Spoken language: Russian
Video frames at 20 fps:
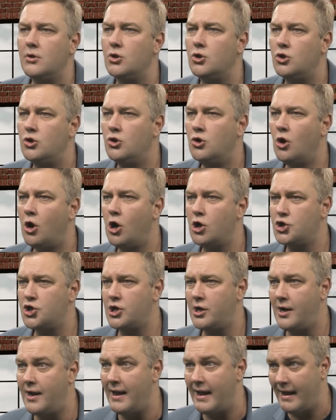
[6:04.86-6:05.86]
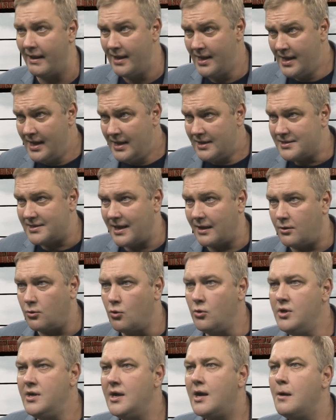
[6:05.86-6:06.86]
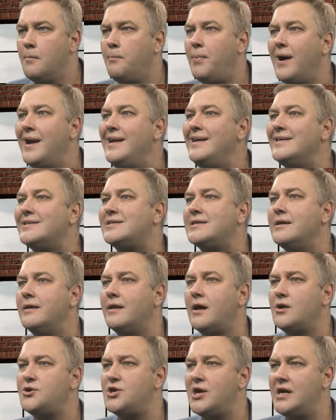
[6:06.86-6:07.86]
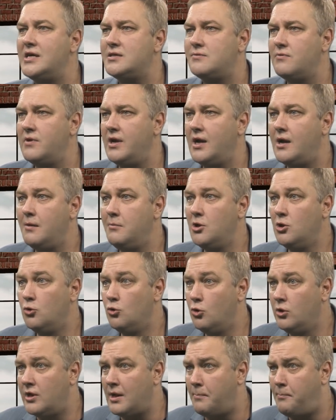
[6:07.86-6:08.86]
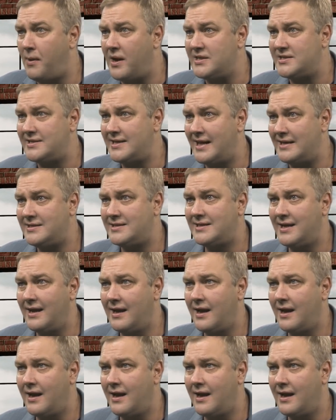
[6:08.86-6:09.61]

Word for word: дожили. Сотрудникам полиции начальство рекомендует опасаться